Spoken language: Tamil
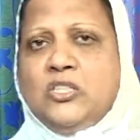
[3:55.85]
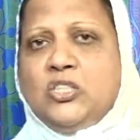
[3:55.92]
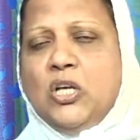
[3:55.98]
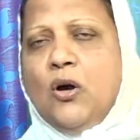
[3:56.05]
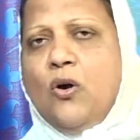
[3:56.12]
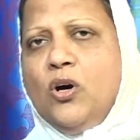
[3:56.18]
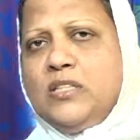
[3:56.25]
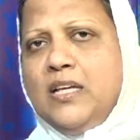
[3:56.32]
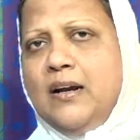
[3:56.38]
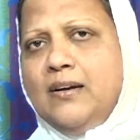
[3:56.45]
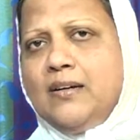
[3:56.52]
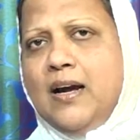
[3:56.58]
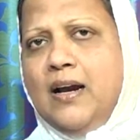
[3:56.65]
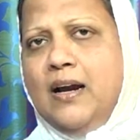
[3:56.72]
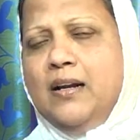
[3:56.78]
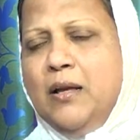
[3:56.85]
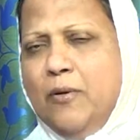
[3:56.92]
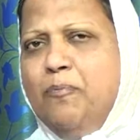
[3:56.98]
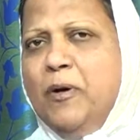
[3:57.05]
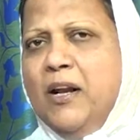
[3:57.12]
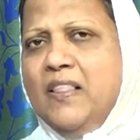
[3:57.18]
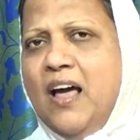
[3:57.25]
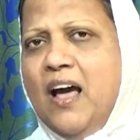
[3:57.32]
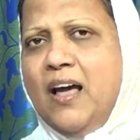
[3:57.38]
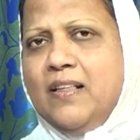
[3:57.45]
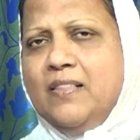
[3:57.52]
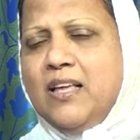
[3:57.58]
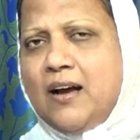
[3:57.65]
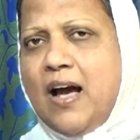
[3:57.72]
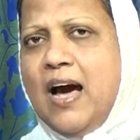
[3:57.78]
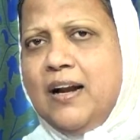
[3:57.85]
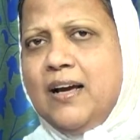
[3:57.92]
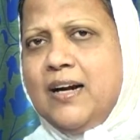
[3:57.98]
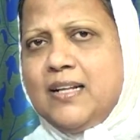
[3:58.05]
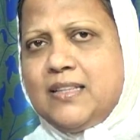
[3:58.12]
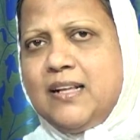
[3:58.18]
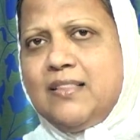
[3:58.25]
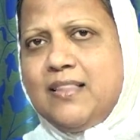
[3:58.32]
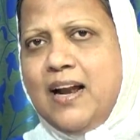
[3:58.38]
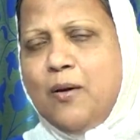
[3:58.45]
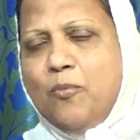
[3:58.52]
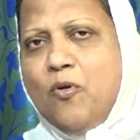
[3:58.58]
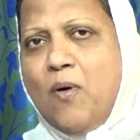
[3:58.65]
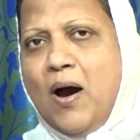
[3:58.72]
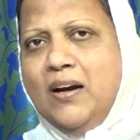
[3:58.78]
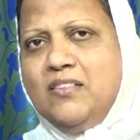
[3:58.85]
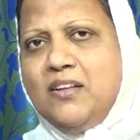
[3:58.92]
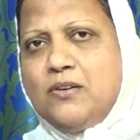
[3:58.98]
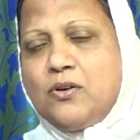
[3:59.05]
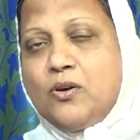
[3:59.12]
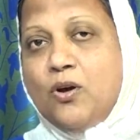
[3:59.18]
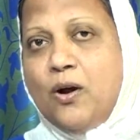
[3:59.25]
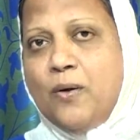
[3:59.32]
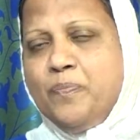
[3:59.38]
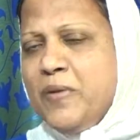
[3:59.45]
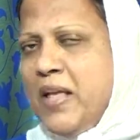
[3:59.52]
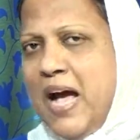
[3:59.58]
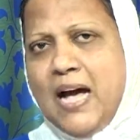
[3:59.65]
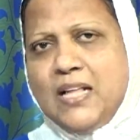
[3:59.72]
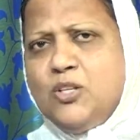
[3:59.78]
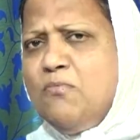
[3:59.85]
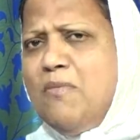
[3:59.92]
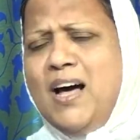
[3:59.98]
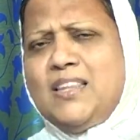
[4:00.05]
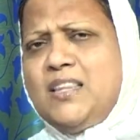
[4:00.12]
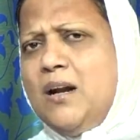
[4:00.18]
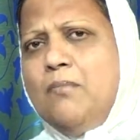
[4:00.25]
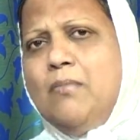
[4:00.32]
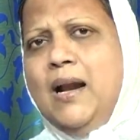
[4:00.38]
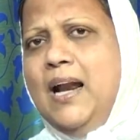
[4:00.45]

சகோதரர்கள் இப்படி தான் இந்த காலகட்டத்தில் தான் நம்ம வாழ்ந்துட்டு இருக்கிறோம் அது மாத்திரம்